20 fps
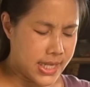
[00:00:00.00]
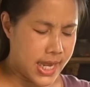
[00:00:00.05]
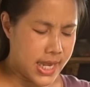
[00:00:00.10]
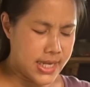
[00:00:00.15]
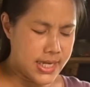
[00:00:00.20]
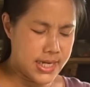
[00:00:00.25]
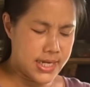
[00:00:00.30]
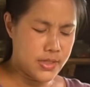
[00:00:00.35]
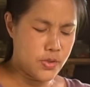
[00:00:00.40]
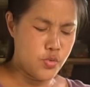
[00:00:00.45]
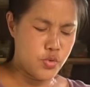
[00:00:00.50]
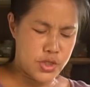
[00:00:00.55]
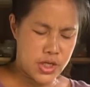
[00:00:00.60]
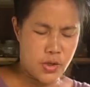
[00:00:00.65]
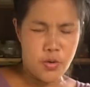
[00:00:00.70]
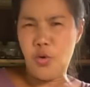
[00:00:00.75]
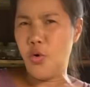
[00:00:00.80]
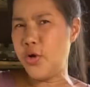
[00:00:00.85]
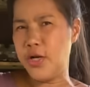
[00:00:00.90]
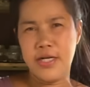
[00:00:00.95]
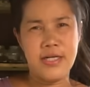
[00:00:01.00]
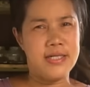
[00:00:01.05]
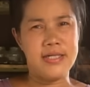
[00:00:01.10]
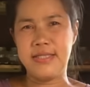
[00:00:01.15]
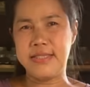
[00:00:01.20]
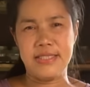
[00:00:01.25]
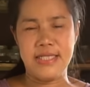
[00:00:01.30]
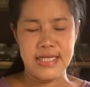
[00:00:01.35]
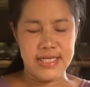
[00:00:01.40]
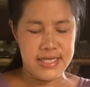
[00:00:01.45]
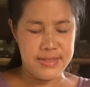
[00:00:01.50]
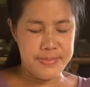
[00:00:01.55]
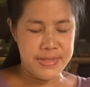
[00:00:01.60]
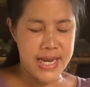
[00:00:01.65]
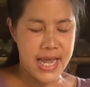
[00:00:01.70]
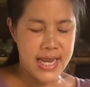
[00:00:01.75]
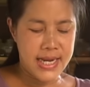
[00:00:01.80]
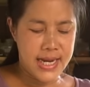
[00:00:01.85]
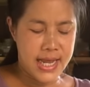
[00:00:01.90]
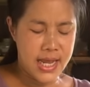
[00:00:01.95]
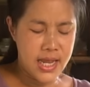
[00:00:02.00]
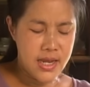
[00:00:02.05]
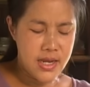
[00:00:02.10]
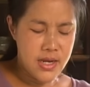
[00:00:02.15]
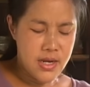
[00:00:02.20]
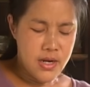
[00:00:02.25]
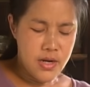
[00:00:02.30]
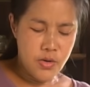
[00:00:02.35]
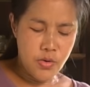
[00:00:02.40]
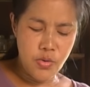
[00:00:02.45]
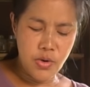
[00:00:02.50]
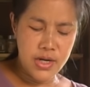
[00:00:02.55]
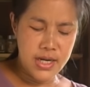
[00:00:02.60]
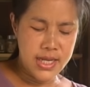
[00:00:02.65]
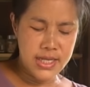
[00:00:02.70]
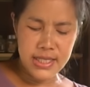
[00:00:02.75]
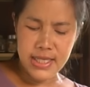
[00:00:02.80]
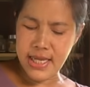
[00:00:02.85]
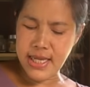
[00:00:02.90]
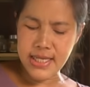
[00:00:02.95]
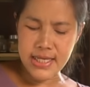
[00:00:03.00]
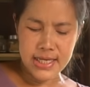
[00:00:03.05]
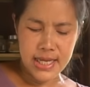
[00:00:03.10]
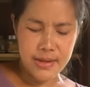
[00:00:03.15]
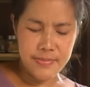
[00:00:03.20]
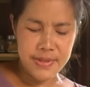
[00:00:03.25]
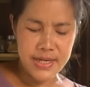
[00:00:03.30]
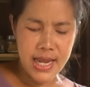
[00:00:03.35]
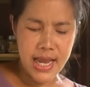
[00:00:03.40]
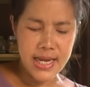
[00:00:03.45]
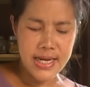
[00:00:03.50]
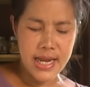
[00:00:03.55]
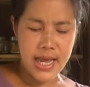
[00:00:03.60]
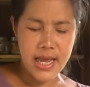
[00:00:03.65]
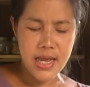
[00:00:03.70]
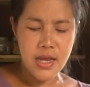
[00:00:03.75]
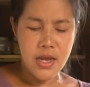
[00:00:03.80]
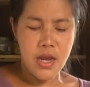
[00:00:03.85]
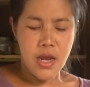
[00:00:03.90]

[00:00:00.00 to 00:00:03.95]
ระทะเอง หนูจะคนอย่างนี้ไม่ได้นะ คนเละเทะอย่างนั้นไม่ได้นะ